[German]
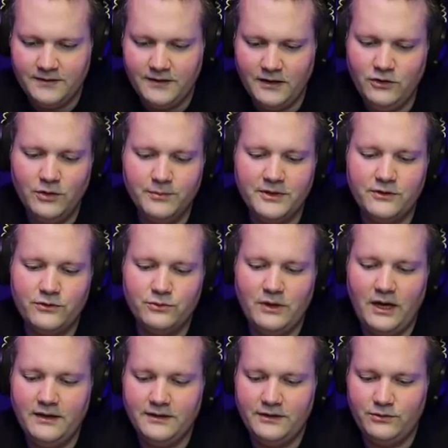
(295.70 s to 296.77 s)
Dann kommt dazu
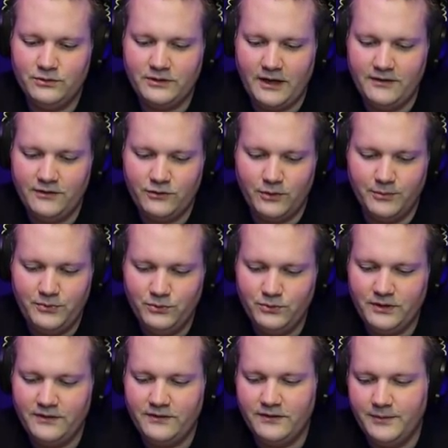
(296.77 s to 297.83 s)
Einrichtung deines
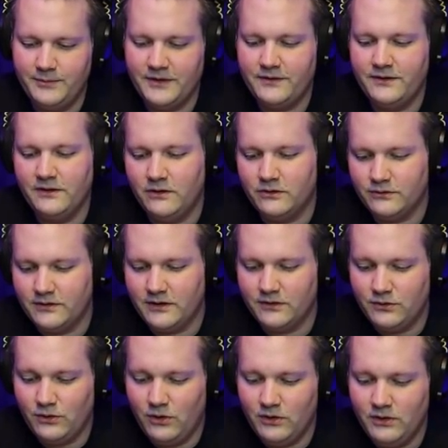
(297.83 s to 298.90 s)
Computers, nimm das Ding aus dem
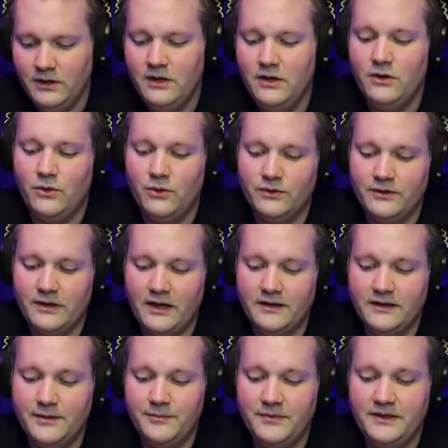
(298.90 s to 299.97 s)
Karton und dann
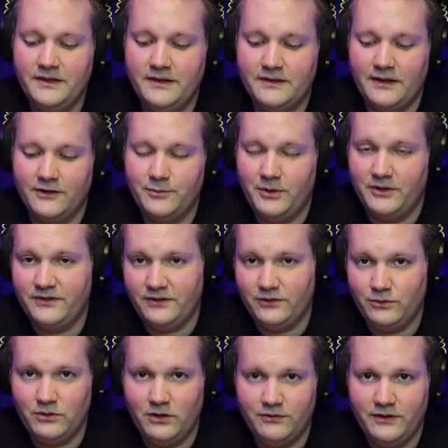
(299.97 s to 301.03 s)
nimm die
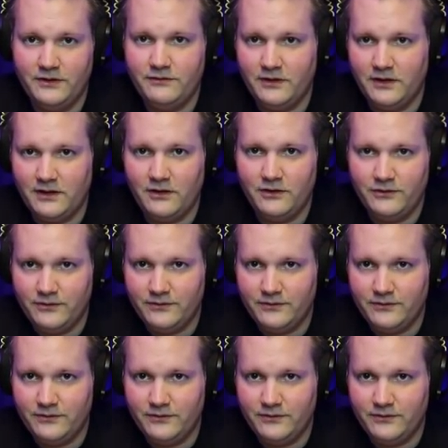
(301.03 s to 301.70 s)
Transportsicherung auf jeden Fall raus,